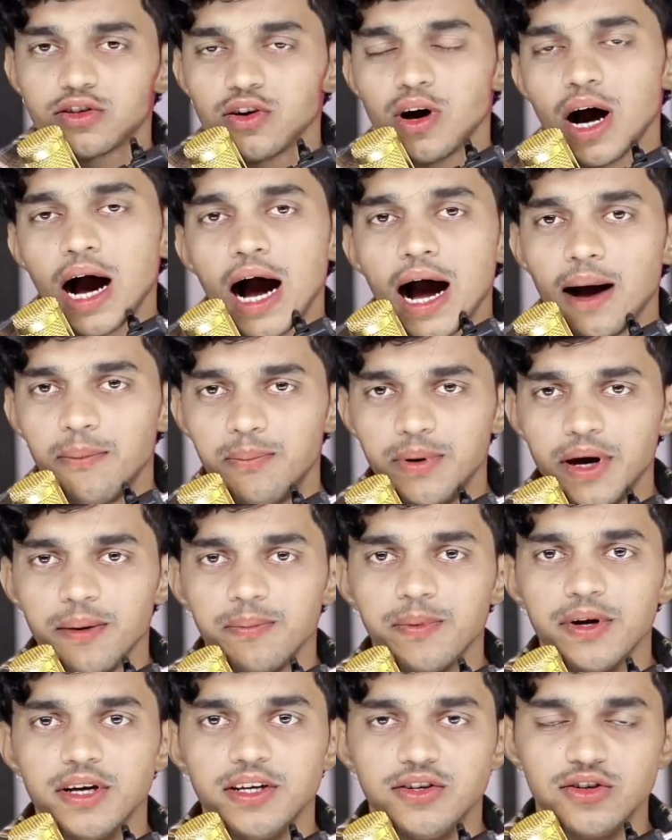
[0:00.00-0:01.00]
तो आप भी
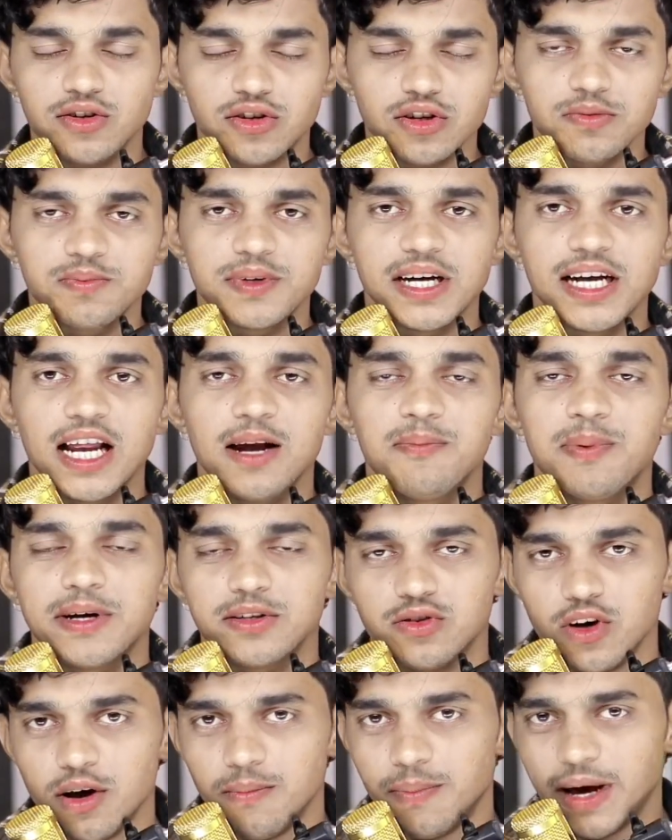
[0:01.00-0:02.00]
अपने YouTube चैनल
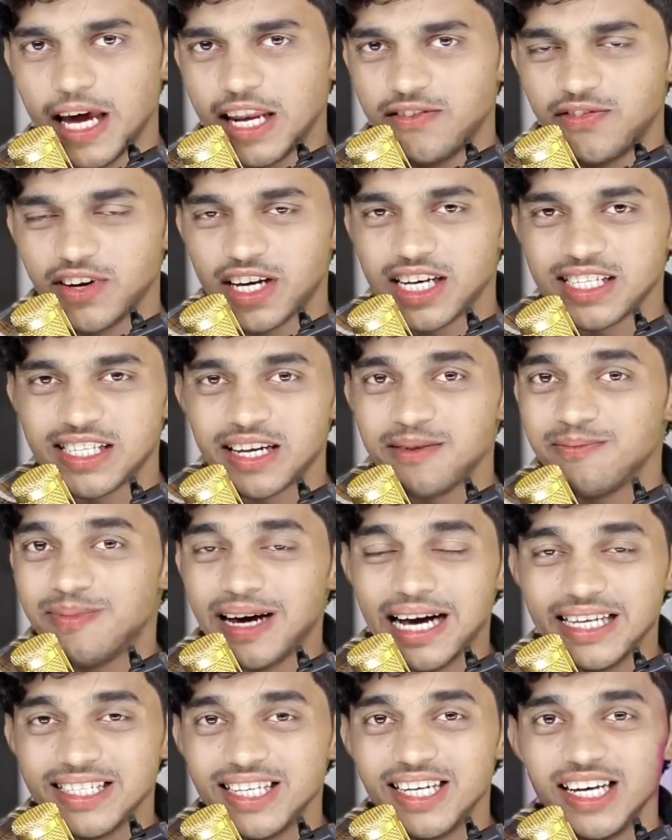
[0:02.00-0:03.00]
पर जो है वेरिफिकेशन
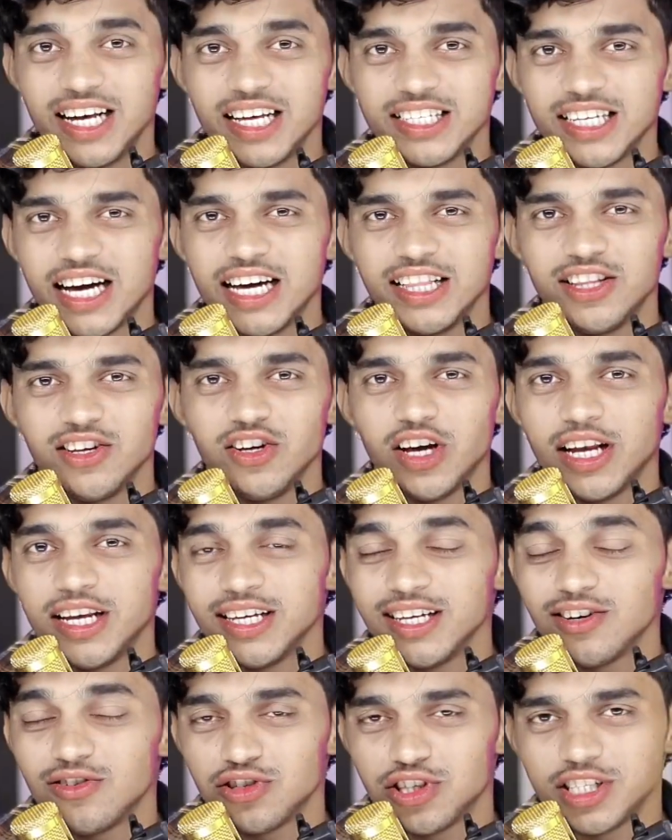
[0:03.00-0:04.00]
बैज लेना चाहते हो
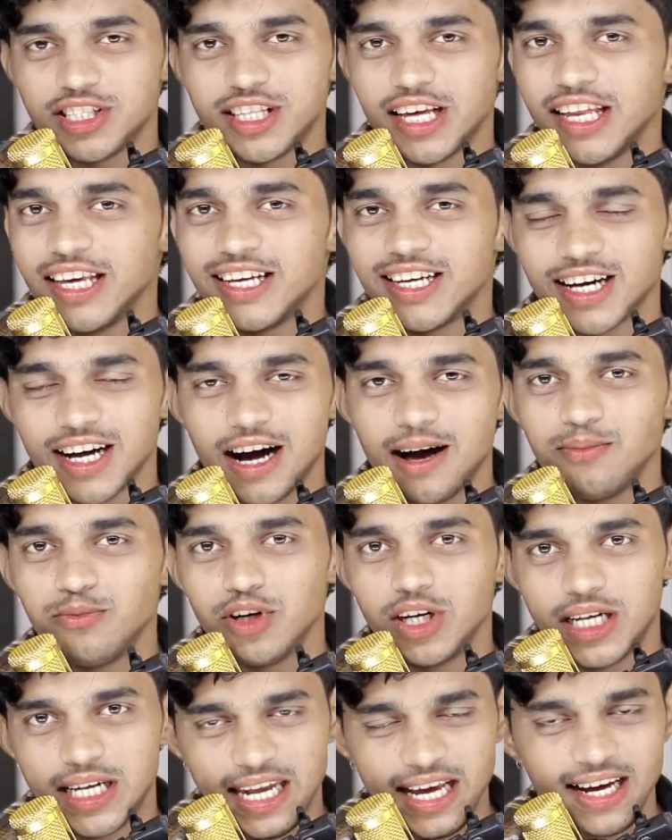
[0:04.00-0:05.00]
यानी कि कुछ इस तरीके का आप जो है